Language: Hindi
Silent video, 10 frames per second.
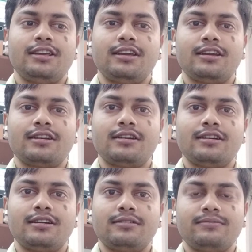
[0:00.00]

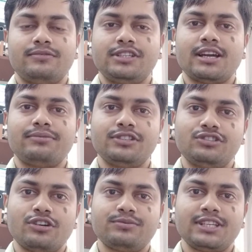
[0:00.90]
ये या फिर
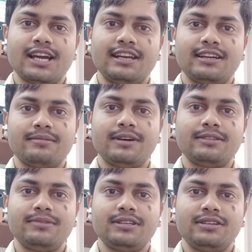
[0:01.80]
जॉब से आने के
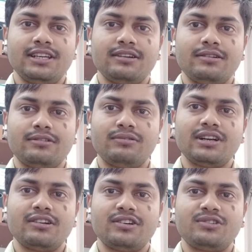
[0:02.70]
बाद भी
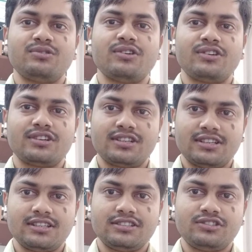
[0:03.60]
वन आवर टू आवर
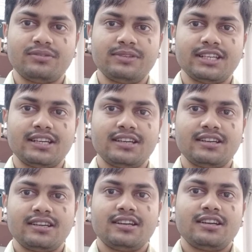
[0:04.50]
जो भी है
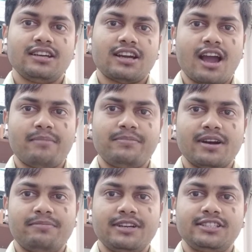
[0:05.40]
आप
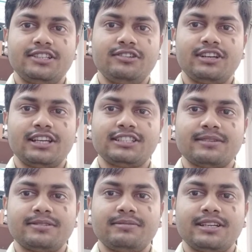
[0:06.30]
अपने शेड्यूल के
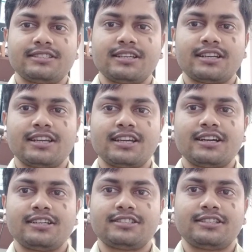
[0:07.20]
हिसाब से मैनेज करके
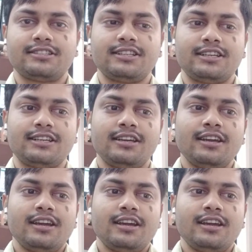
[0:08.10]
कर सकते हैं